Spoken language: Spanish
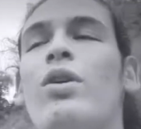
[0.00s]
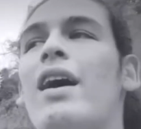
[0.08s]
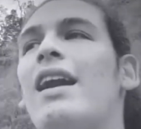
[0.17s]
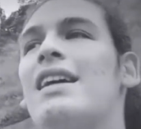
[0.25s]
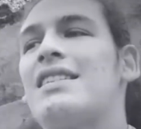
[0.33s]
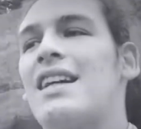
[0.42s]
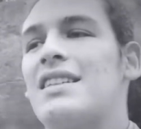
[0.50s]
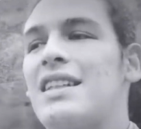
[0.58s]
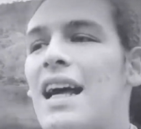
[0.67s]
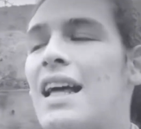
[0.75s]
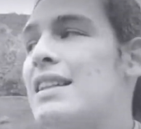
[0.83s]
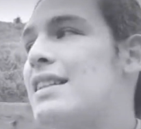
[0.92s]
de las
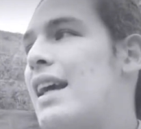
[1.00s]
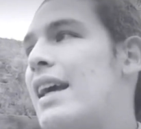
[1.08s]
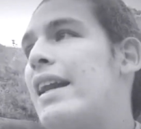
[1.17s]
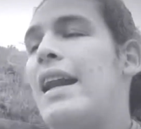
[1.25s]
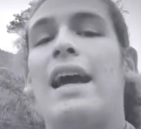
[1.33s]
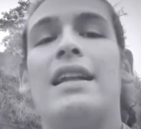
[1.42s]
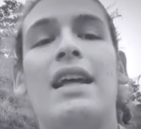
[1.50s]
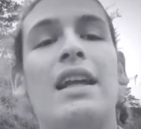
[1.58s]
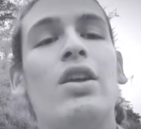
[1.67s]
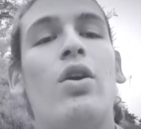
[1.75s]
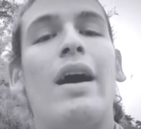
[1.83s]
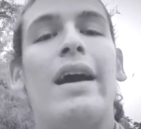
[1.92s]
cascadas que le he
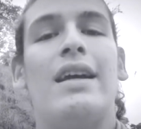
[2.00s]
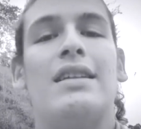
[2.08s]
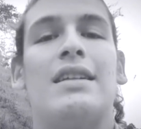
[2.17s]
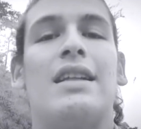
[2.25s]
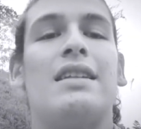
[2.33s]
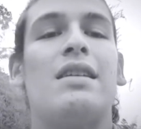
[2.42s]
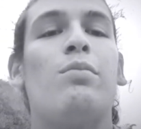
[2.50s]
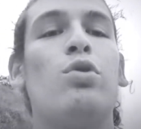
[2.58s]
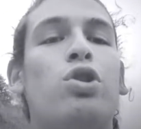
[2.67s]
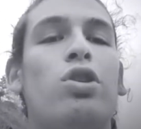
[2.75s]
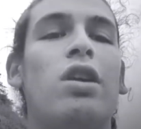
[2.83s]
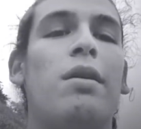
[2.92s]
tenido ganas desde hace
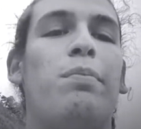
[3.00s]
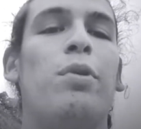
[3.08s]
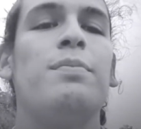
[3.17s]
mucho tiempo.